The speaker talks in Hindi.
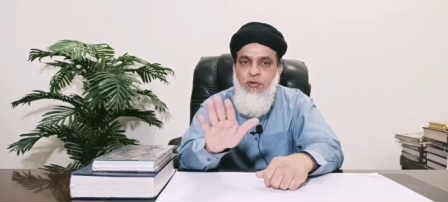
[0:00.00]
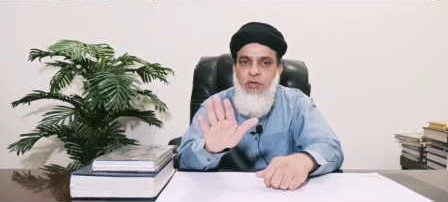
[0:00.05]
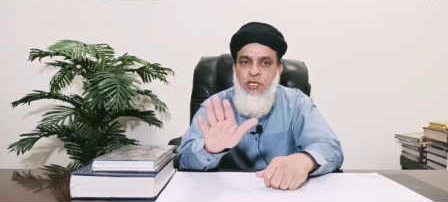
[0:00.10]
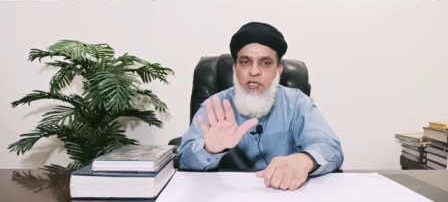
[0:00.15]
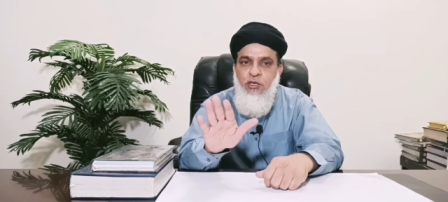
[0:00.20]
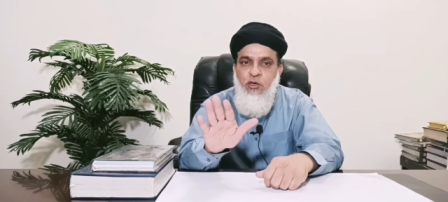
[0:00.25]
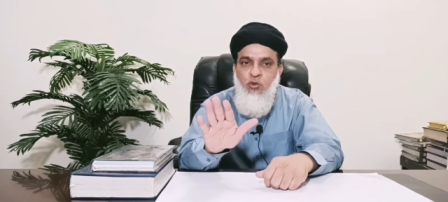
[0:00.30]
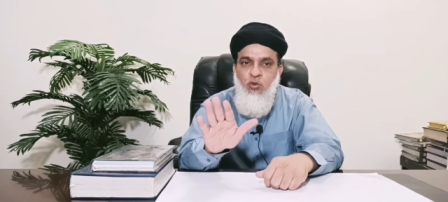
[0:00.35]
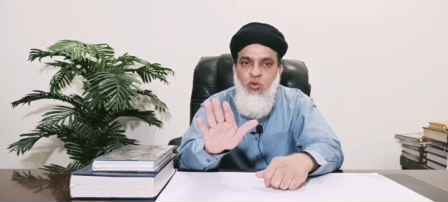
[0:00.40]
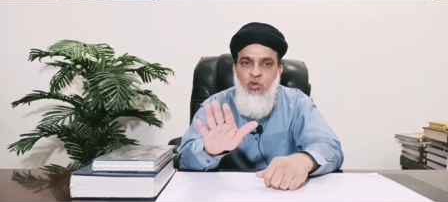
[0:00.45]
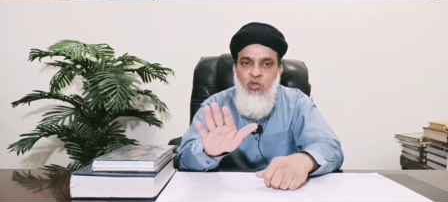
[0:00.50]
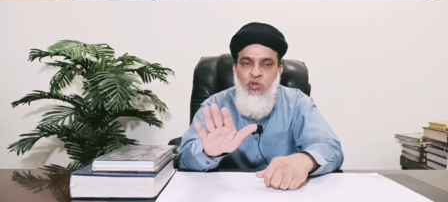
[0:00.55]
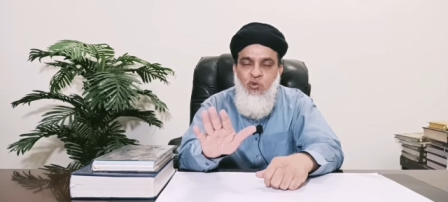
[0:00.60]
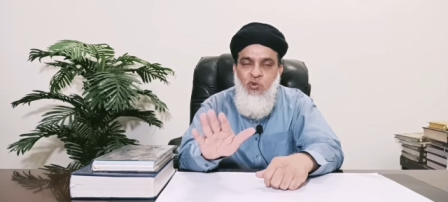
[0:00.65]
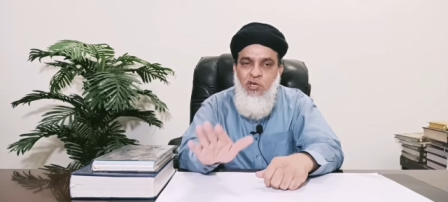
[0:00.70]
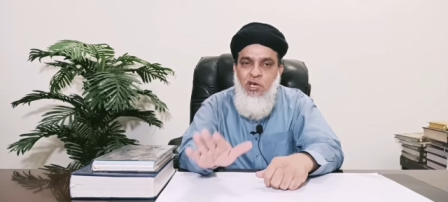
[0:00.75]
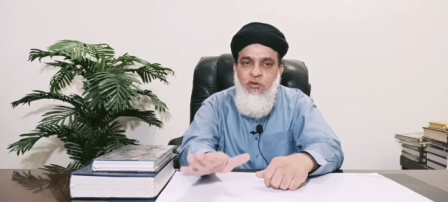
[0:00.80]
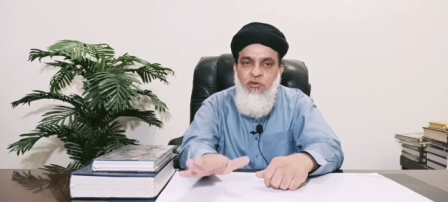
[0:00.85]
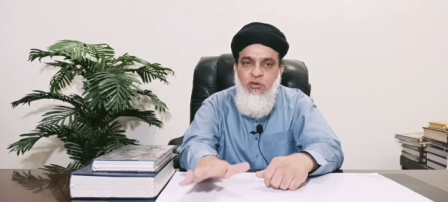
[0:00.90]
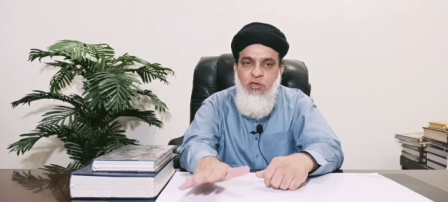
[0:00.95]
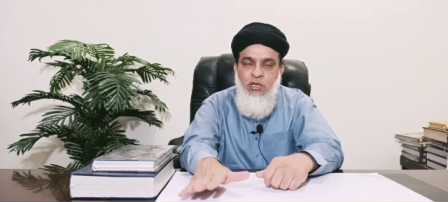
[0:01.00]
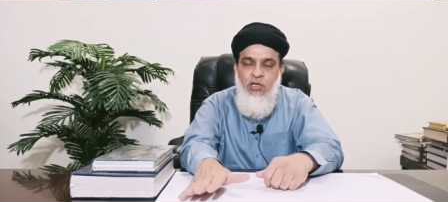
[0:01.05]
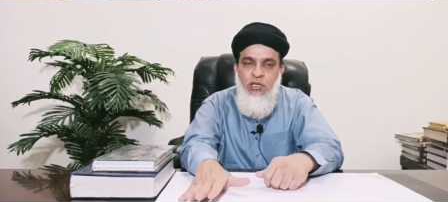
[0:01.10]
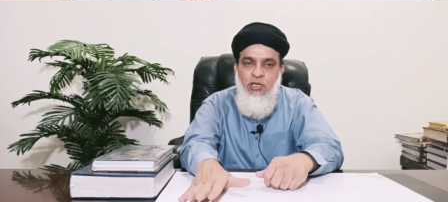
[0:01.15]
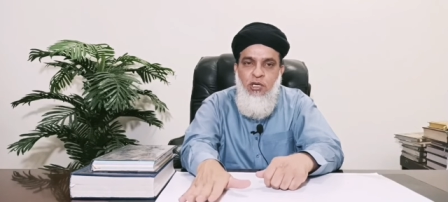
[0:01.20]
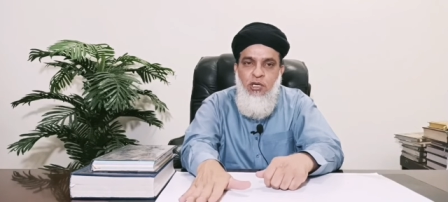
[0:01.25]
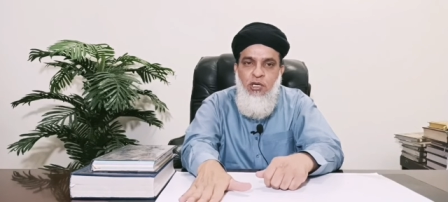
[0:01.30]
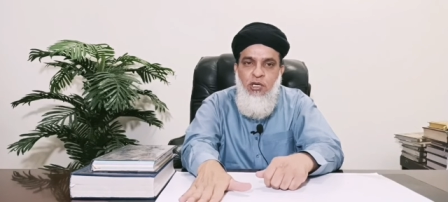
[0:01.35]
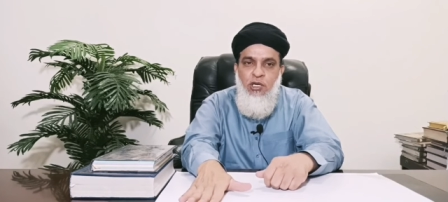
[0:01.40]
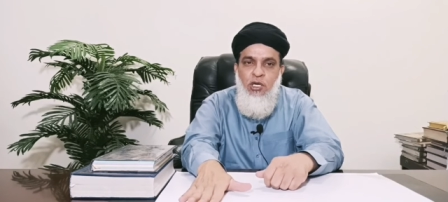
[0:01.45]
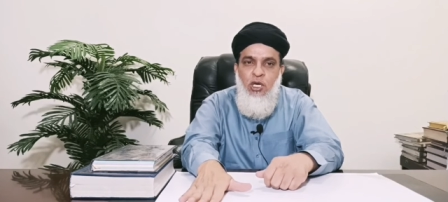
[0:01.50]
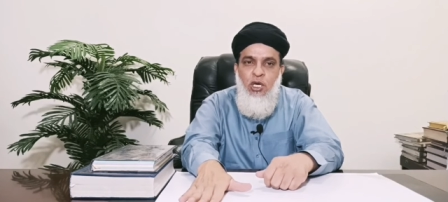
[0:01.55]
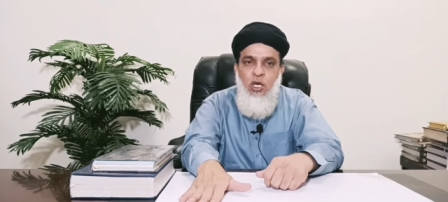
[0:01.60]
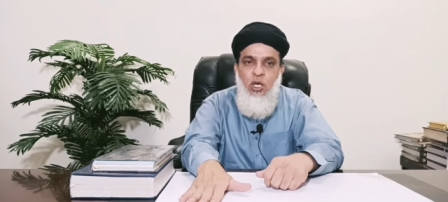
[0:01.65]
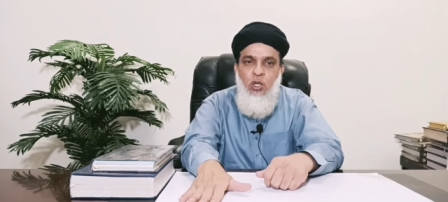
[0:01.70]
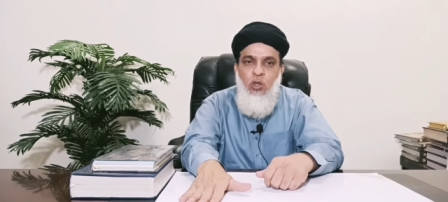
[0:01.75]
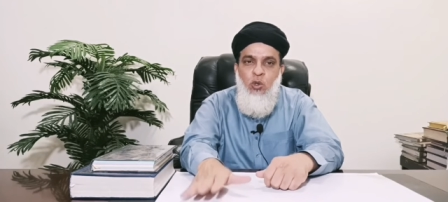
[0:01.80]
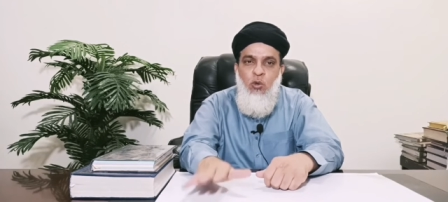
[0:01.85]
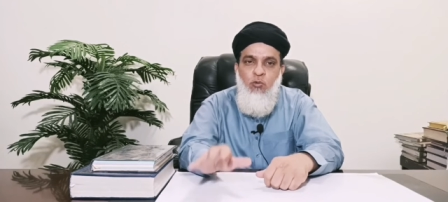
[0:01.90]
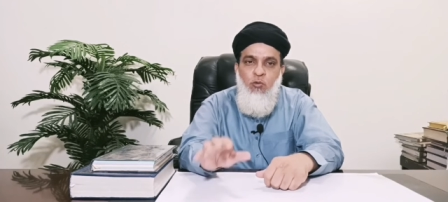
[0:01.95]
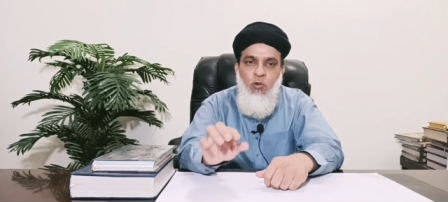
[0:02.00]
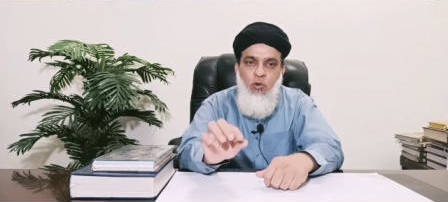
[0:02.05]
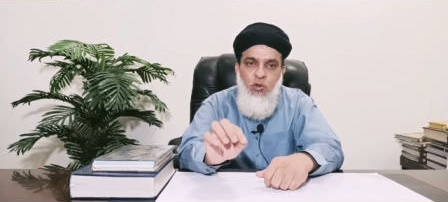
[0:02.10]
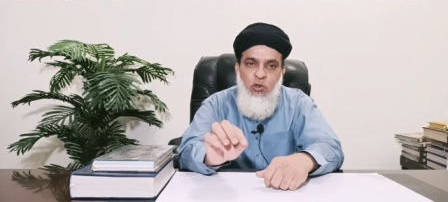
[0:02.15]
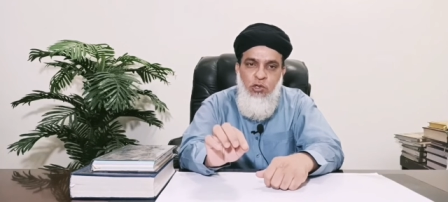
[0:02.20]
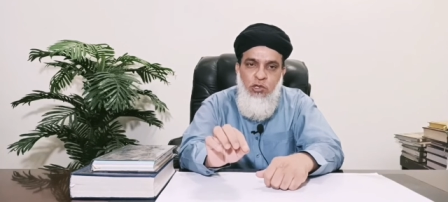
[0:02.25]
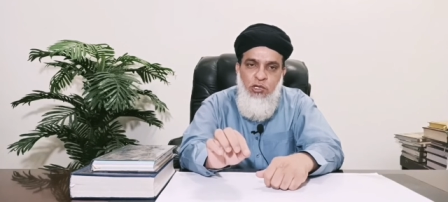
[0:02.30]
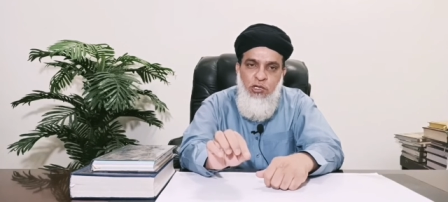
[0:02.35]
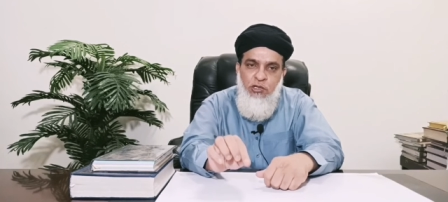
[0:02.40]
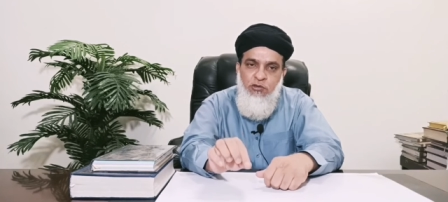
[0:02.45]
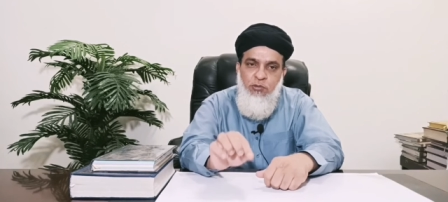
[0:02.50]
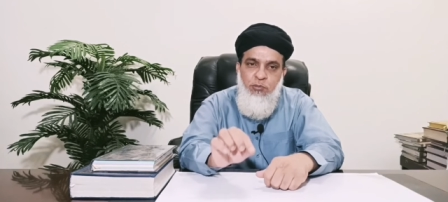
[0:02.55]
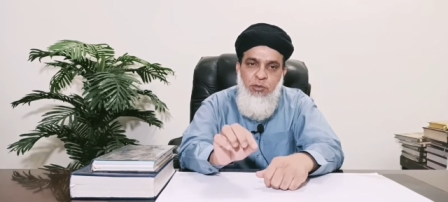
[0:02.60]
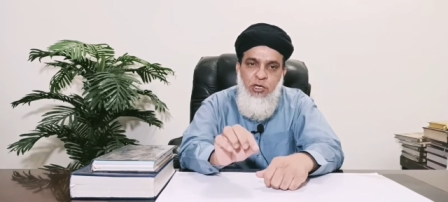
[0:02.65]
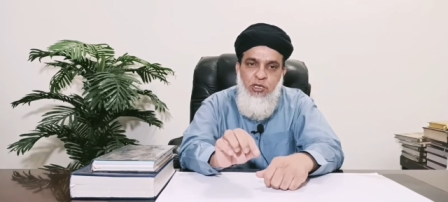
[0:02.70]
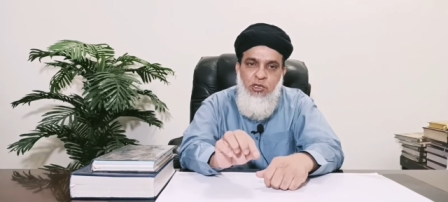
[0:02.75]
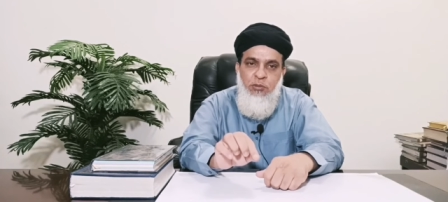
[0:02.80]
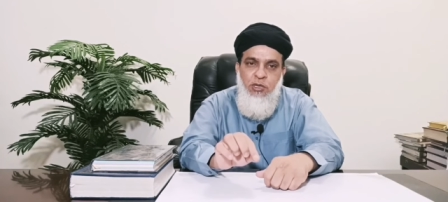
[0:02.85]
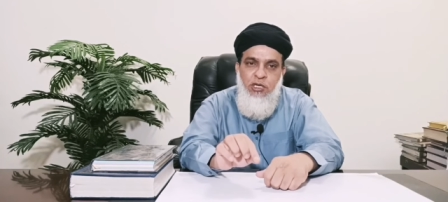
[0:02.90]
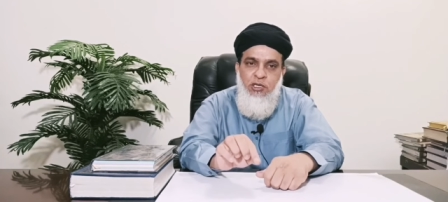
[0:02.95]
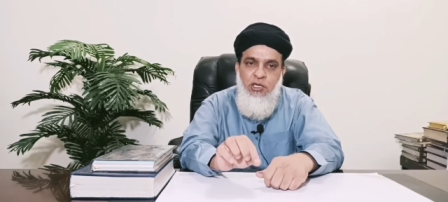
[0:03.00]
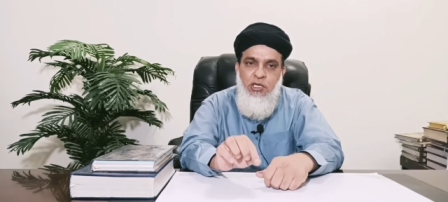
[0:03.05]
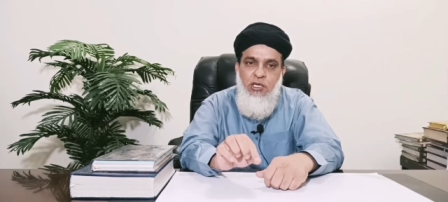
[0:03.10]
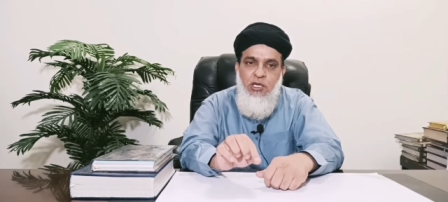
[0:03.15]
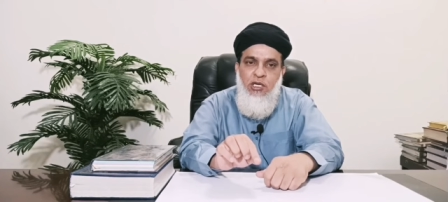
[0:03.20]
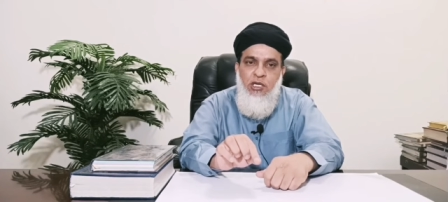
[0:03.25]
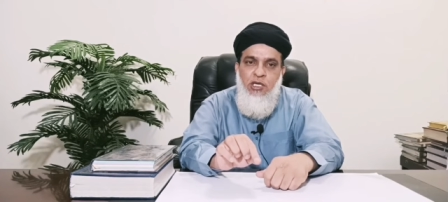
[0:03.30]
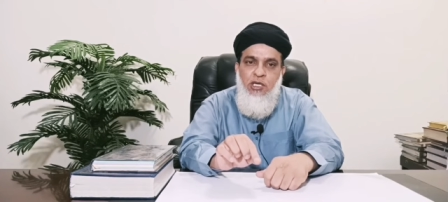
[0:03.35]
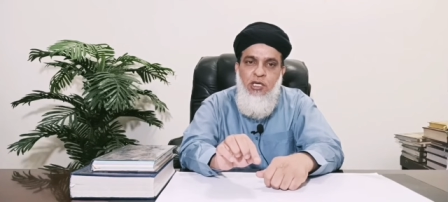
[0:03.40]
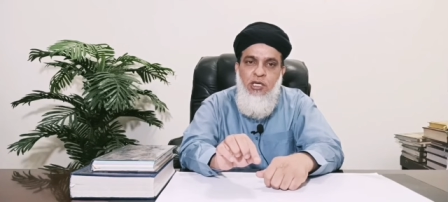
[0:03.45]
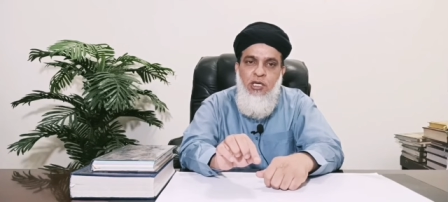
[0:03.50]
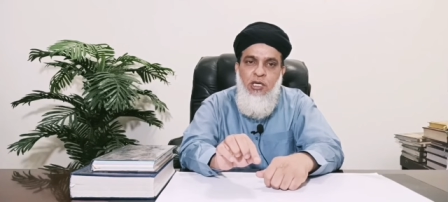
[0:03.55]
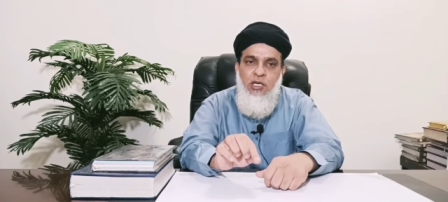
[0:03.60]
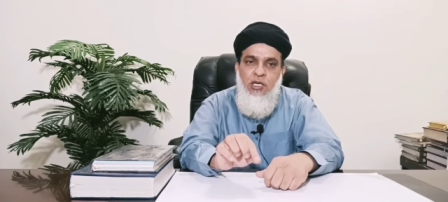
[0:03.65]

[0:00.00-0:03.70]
सफाई की कोई गुंजाइश नहीं है तो वो इस मरतबा ये कहे